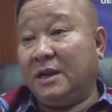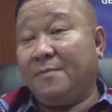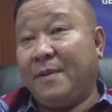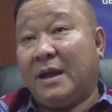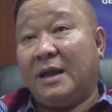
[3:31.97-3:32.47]

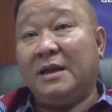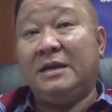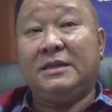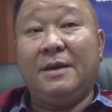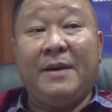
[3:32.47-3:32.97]
Kenapa? Karena
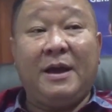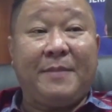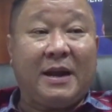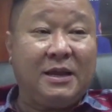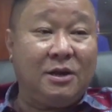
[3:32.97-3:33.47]
kita
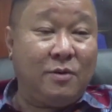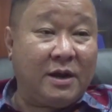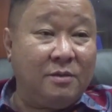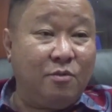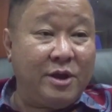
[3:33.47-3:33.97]
bayar parkir
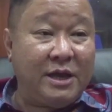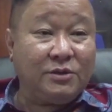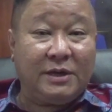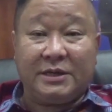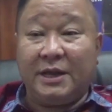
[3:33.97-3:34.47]
2000 aja
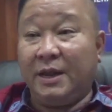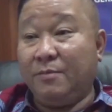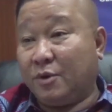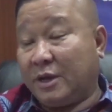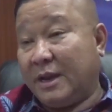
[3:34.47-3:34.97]
sudah sering
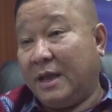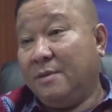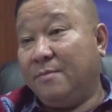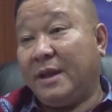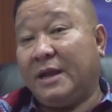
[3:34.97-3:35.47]
ribut karena
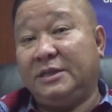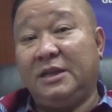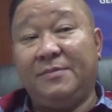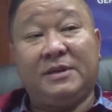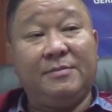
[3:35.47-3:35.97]
mereka
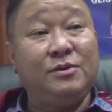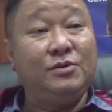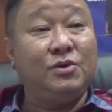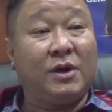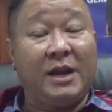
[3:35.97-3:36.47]
tidak bisa
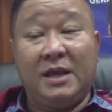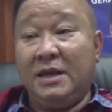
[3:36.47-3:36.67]
menunjukkan